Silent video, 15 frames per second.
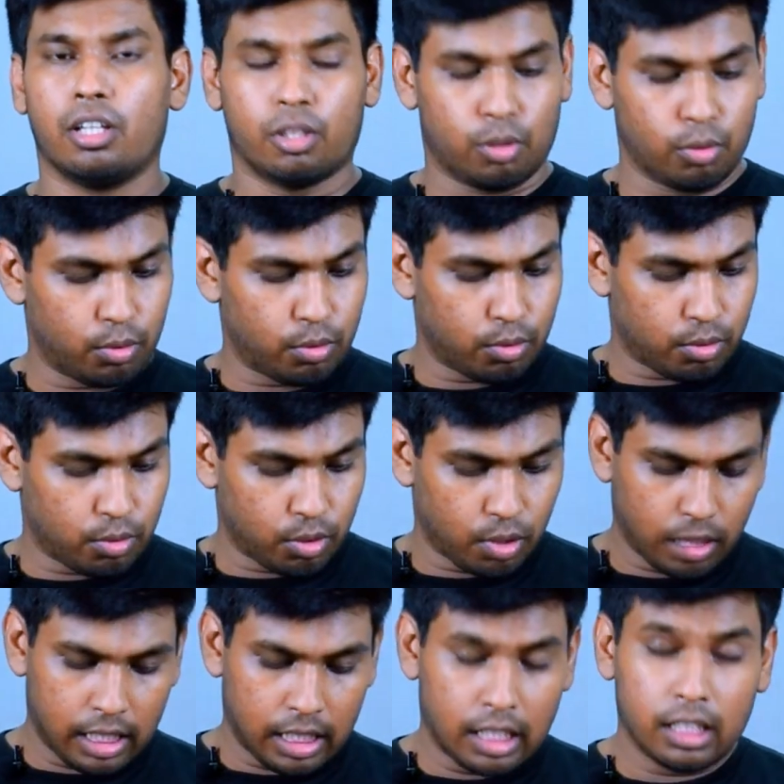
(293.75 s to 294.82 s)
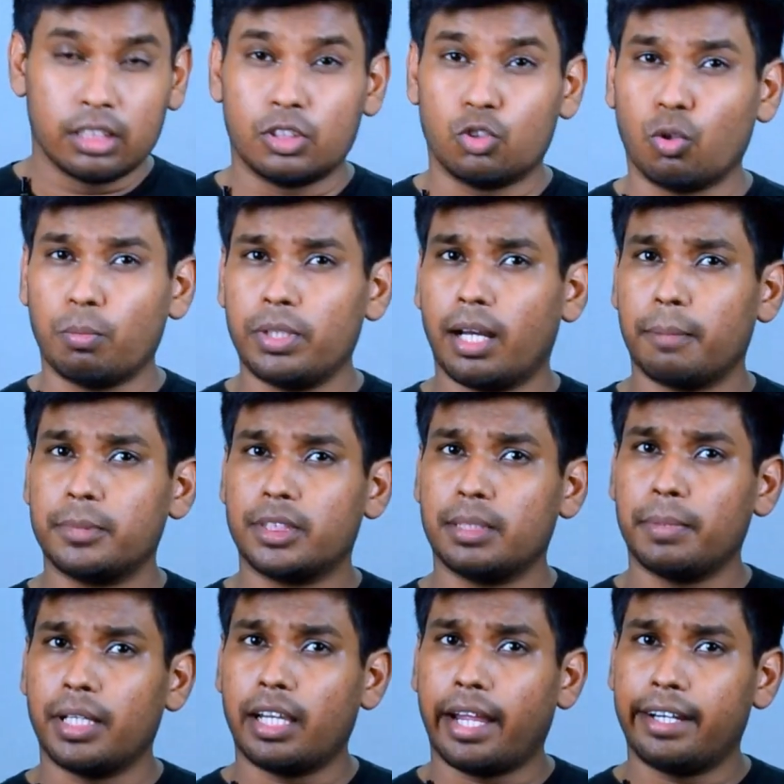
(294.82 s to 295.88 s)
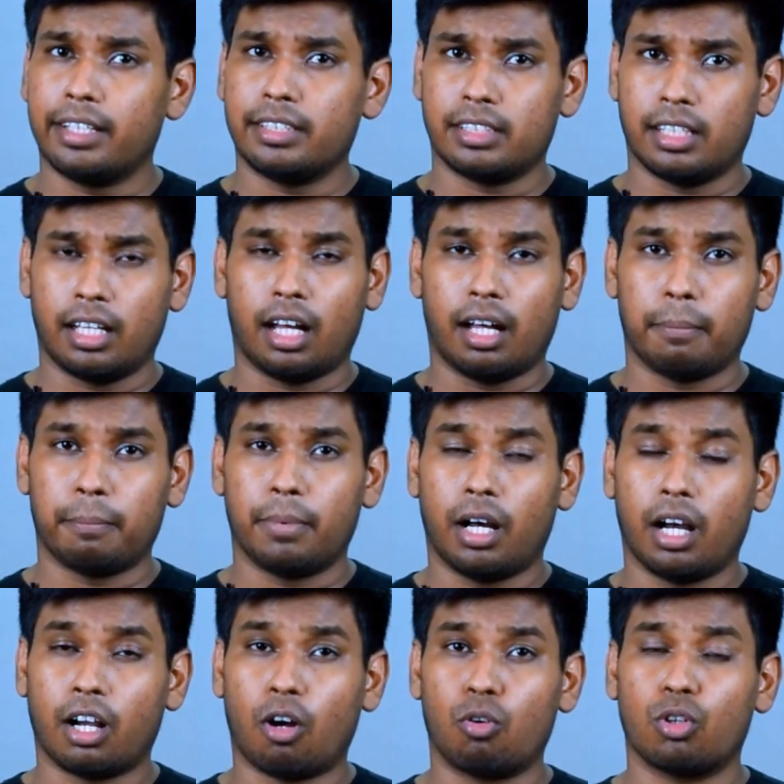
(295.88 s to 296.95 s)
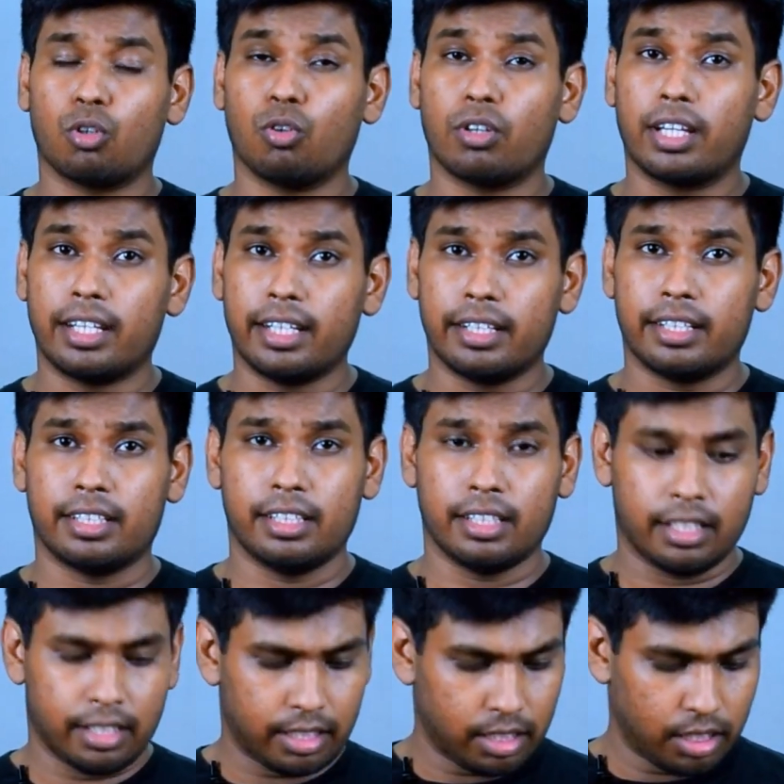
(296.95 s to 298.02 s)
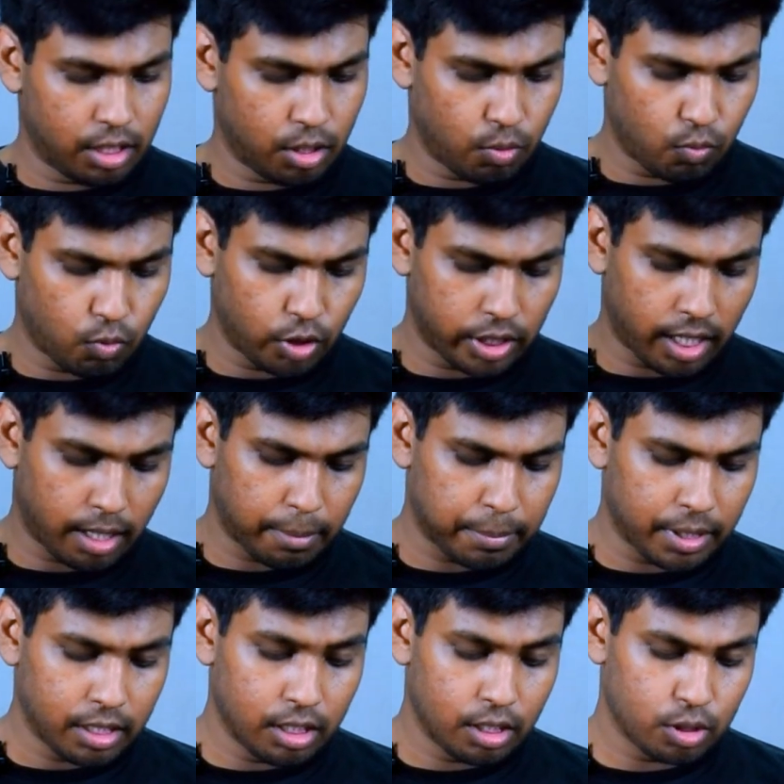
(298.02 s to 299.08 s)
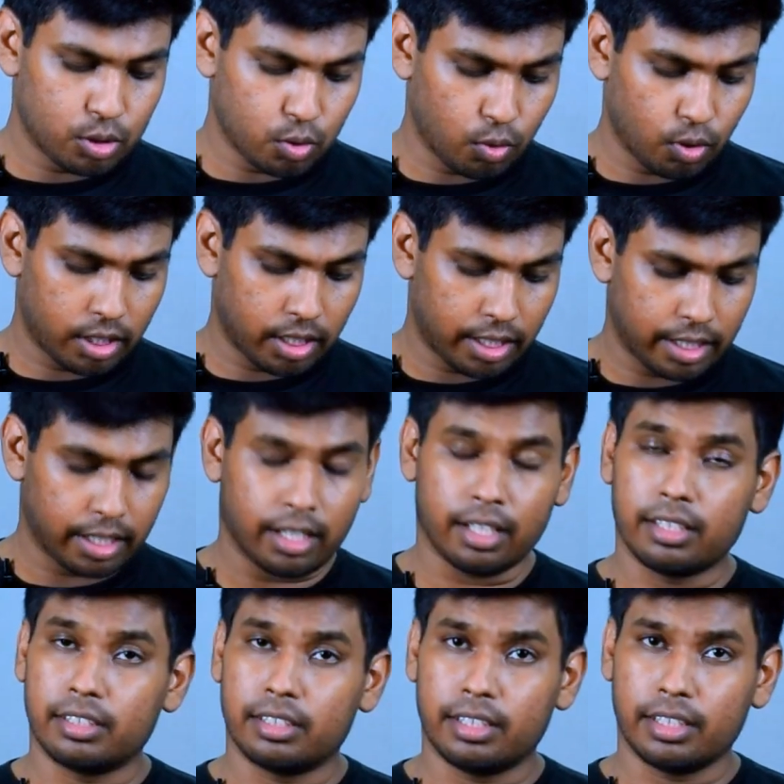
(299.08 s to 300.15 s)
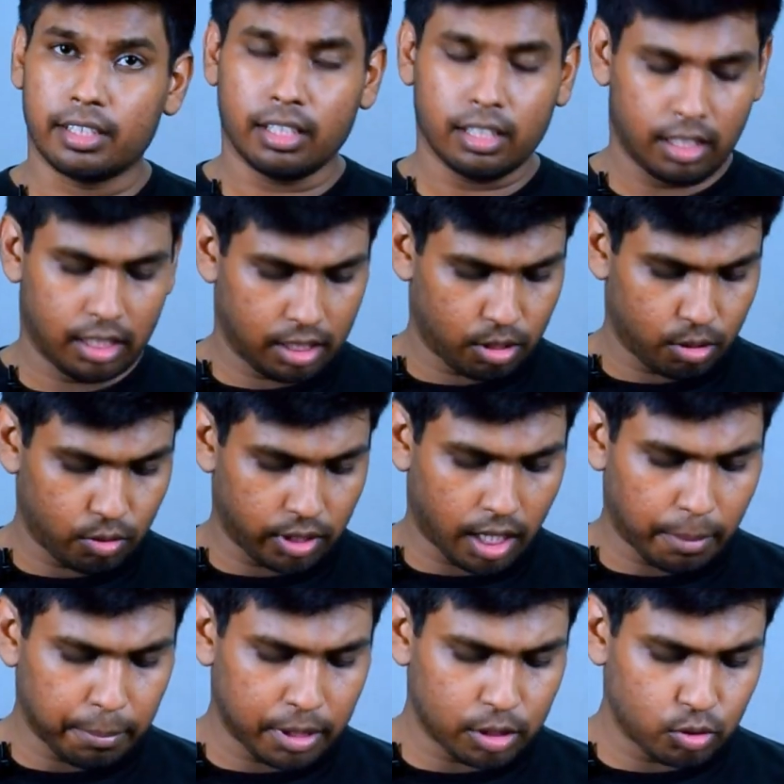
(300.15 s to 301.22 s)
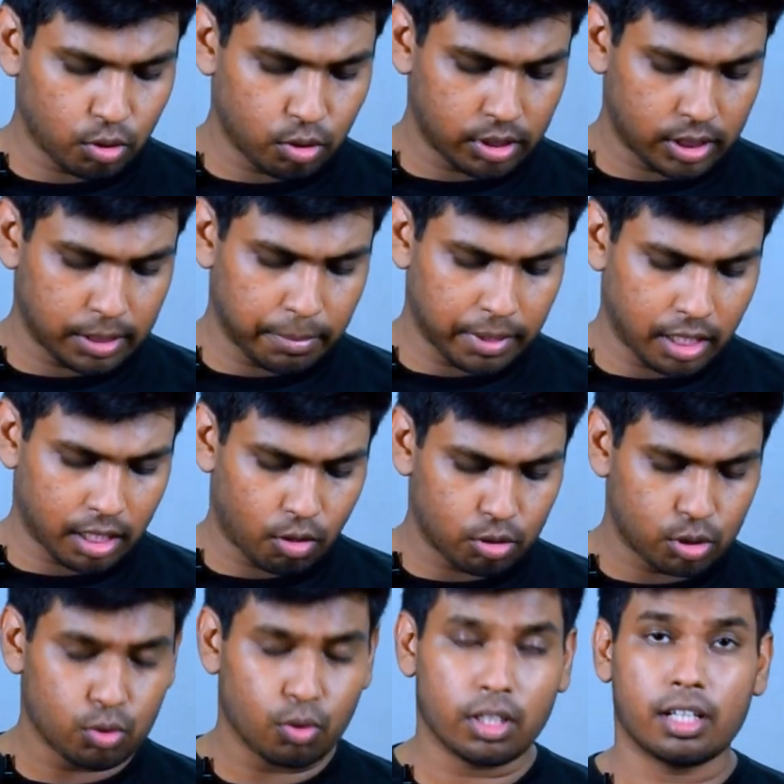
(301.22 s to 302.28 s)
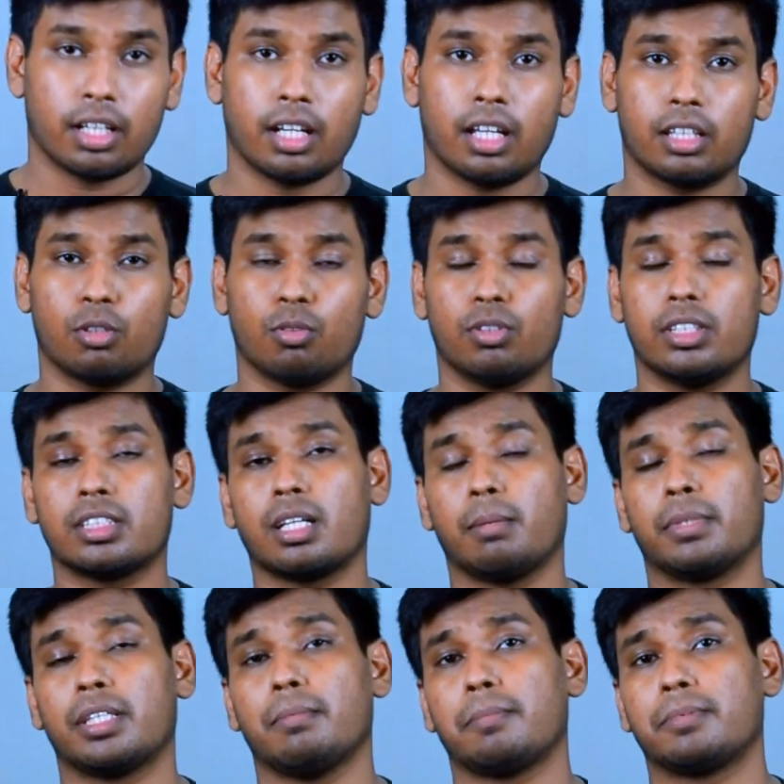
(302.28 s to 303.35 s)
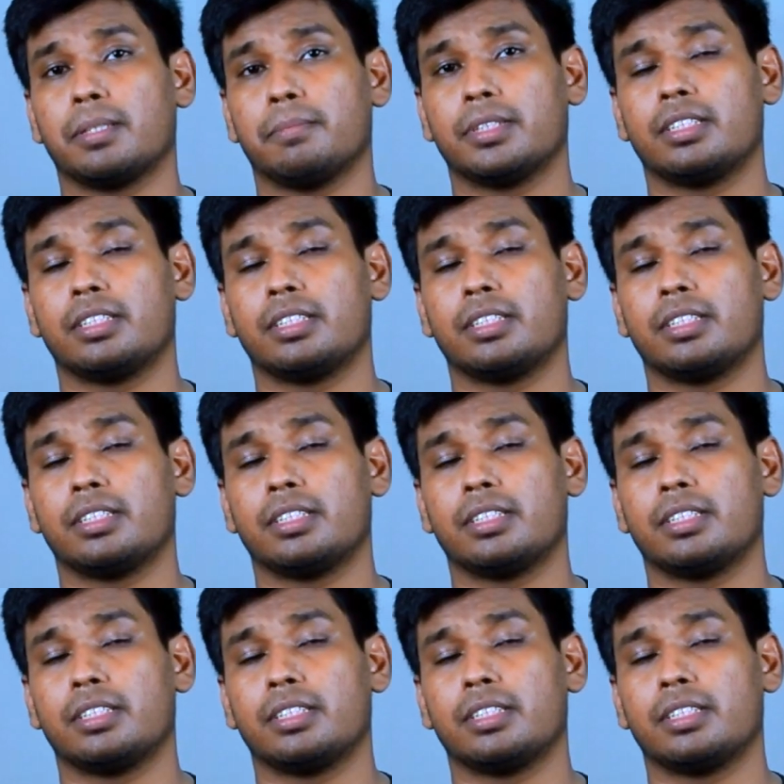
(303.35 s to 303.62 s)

तो जो भी आप जीमेल मेल से आप अकाउंट को क्रिएट किए हैं वो यहाँ पर शो करेगा ठीक है तो यहाँ पर जो जीमेल अकाउंट शो कर रहा है तो इसका मतलब आप समझ